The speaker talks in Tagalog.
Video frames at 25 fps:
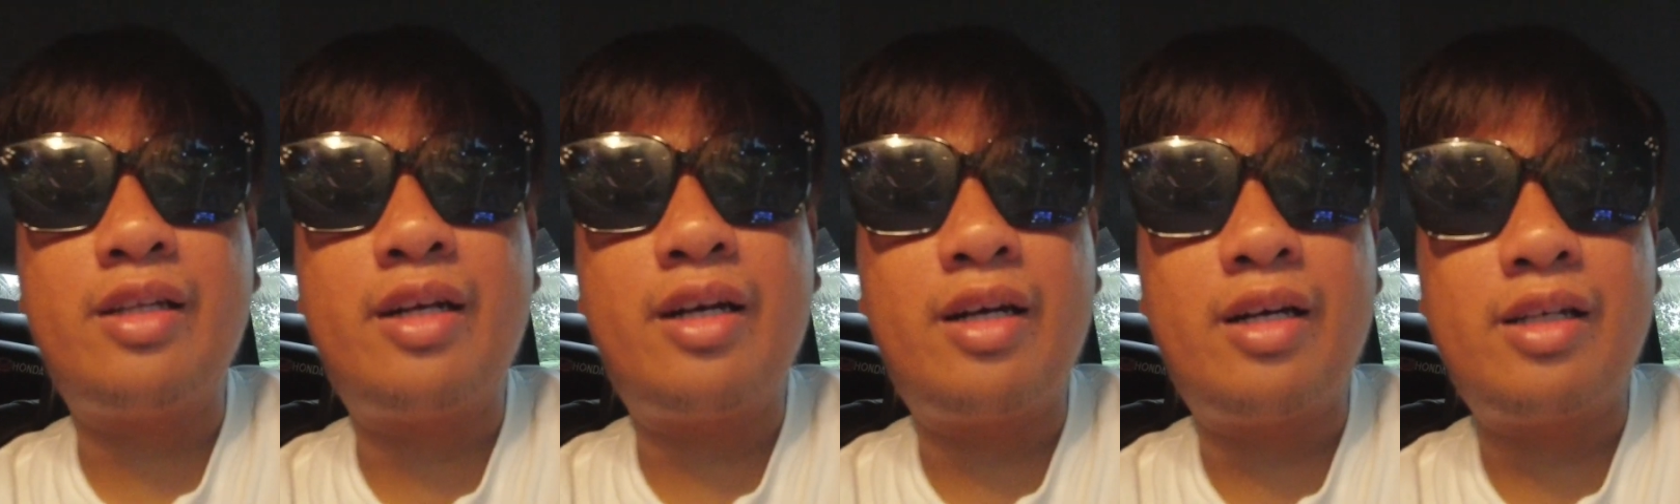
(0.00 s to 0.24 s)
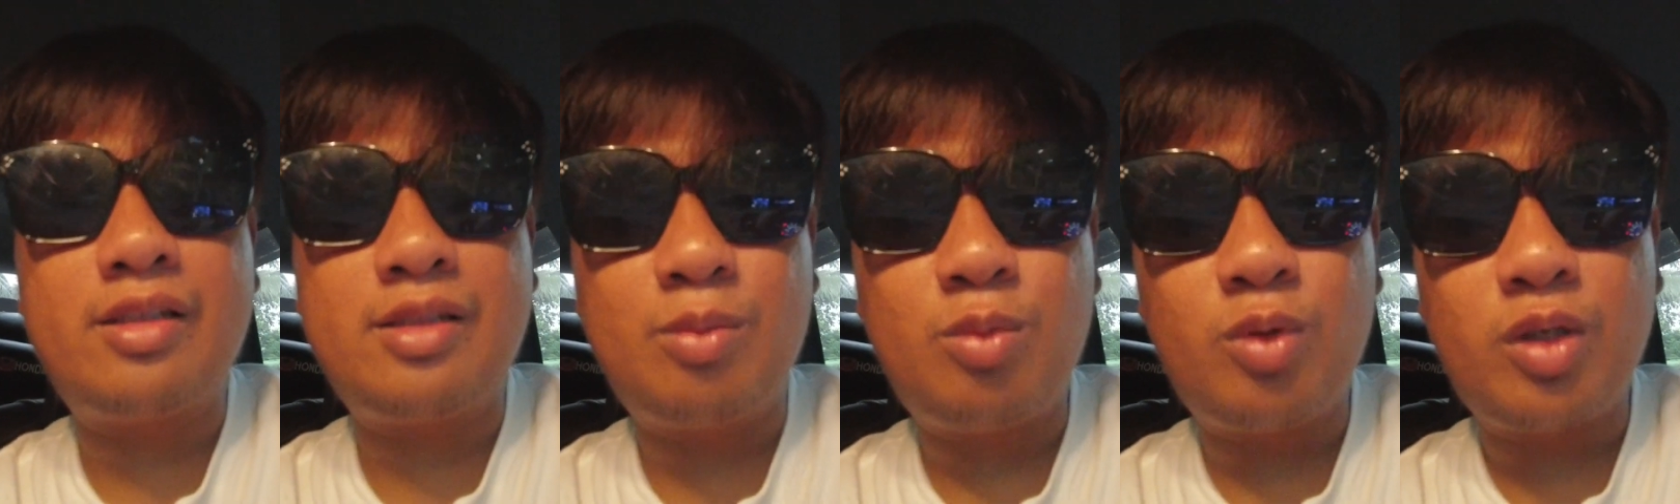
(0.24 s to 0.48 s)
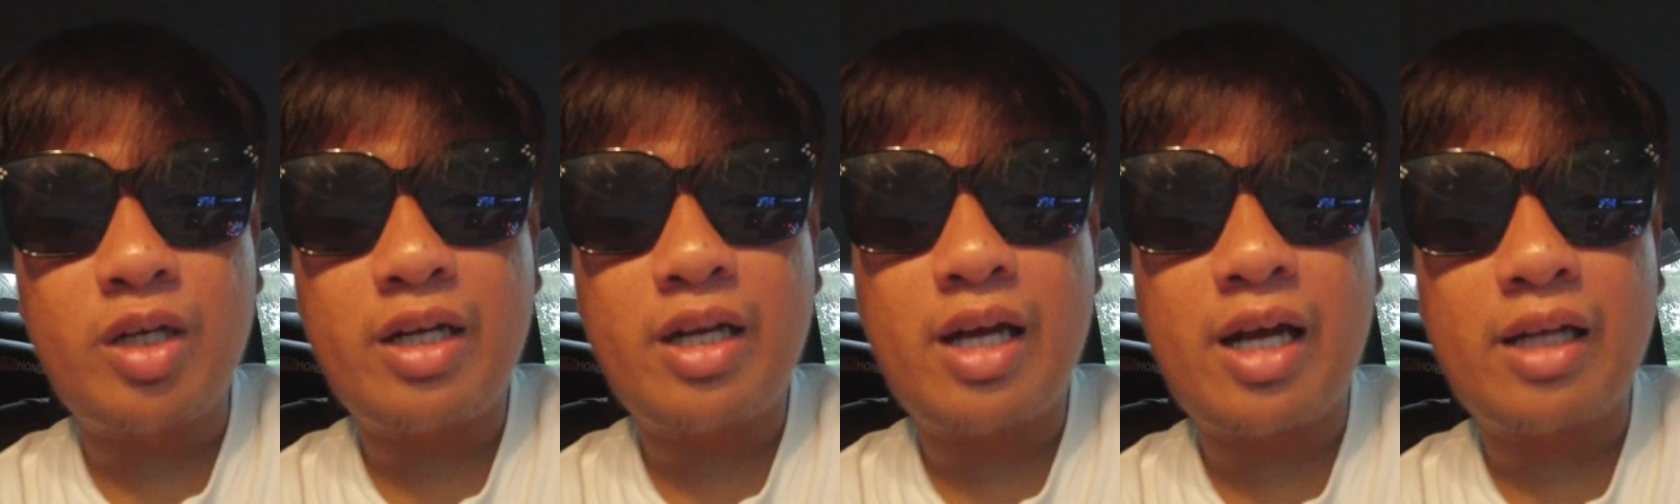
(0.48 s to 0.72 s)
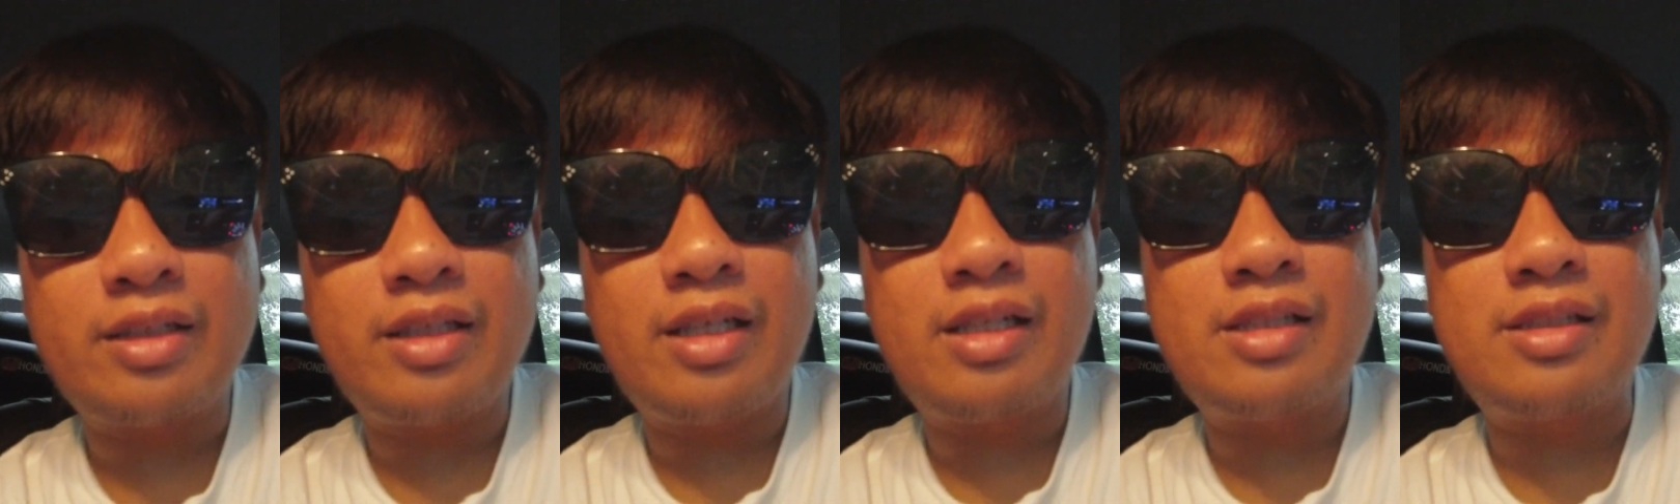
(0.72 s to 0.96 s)
Uh, simulan
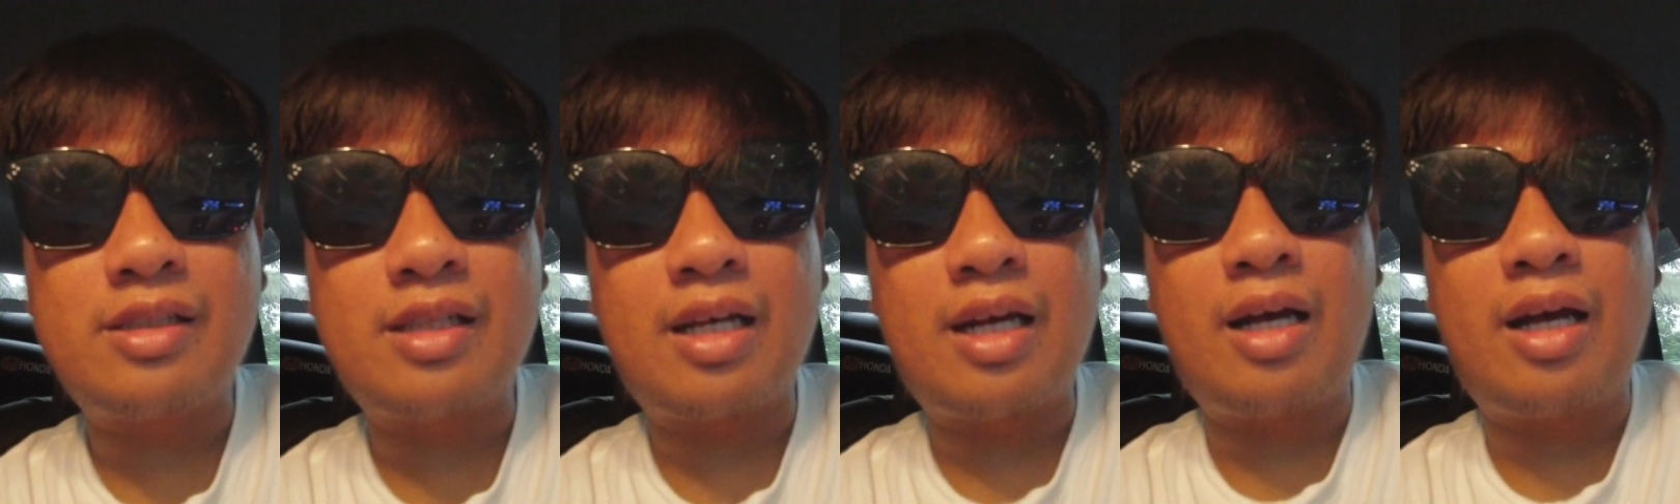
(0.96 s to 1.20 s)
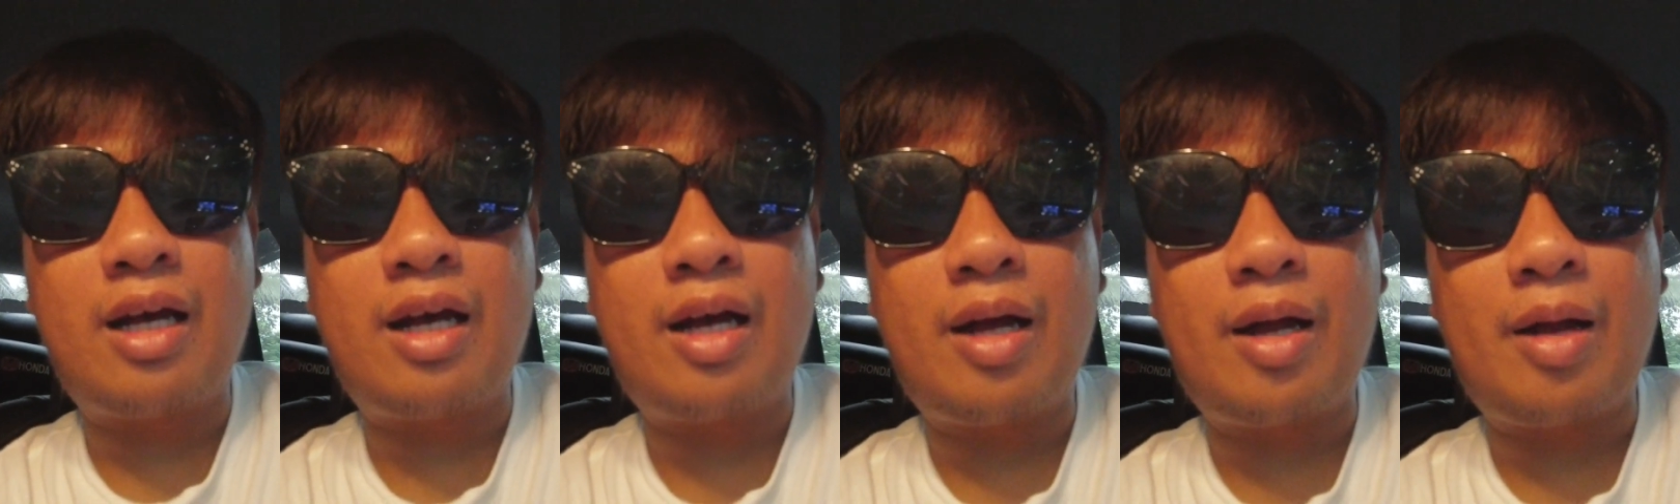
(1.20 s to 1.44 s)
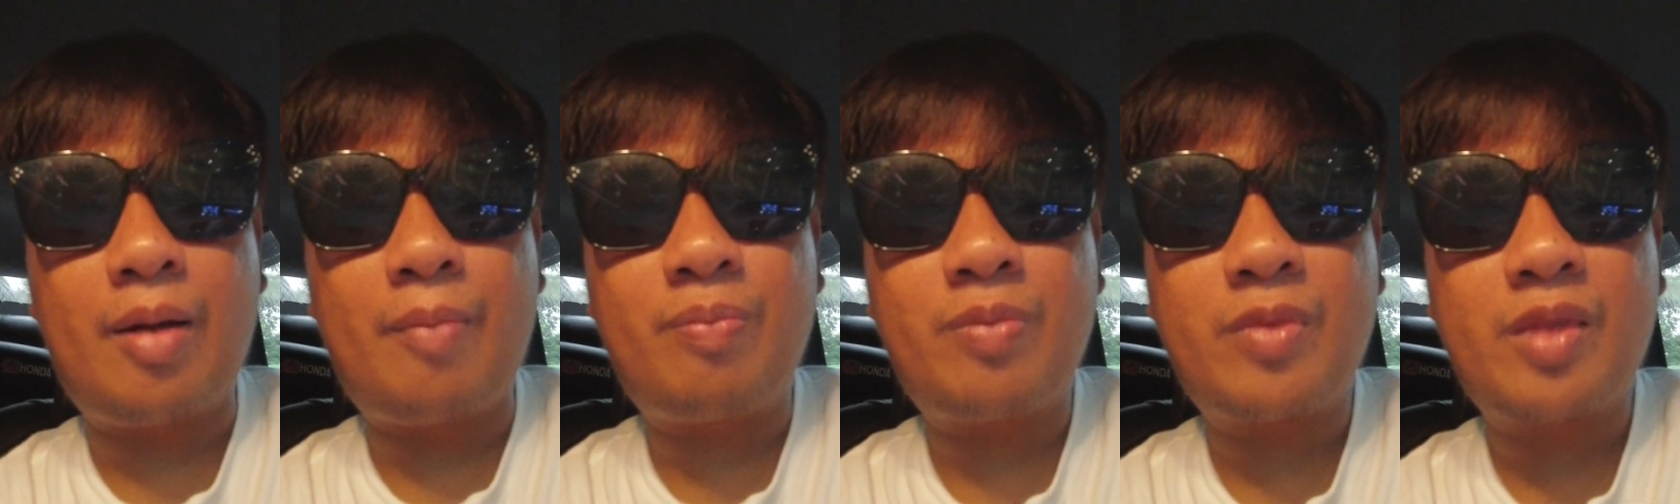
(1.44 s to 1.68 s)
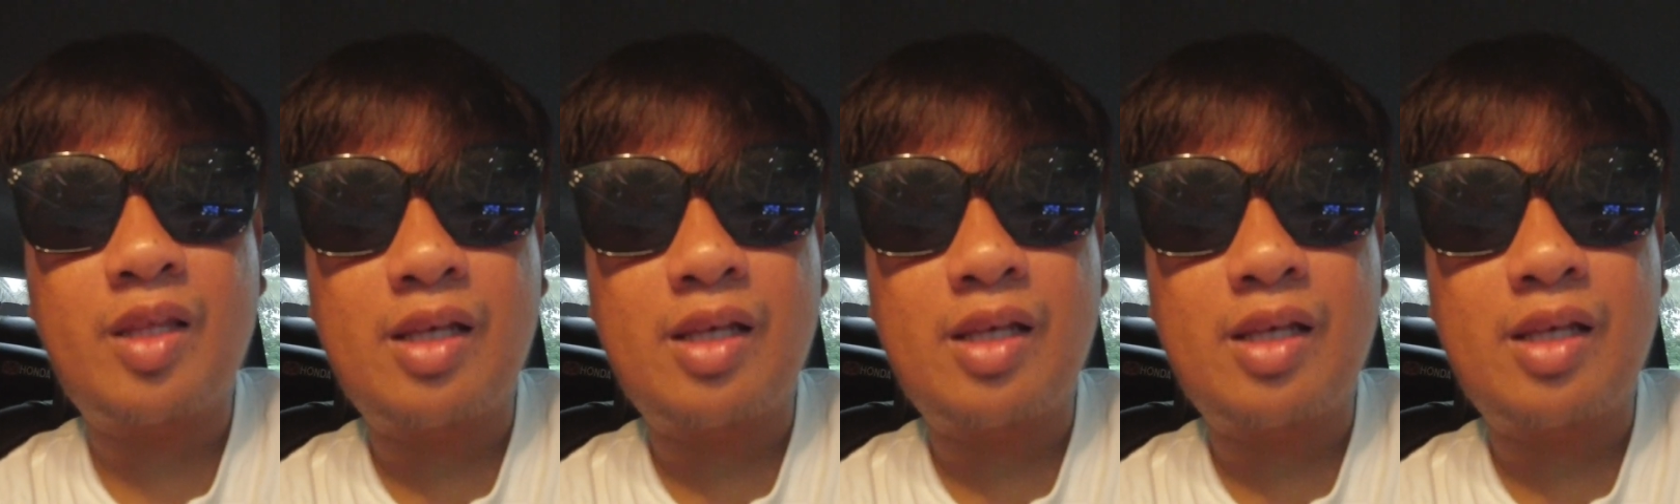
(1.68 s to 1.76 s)
natin sa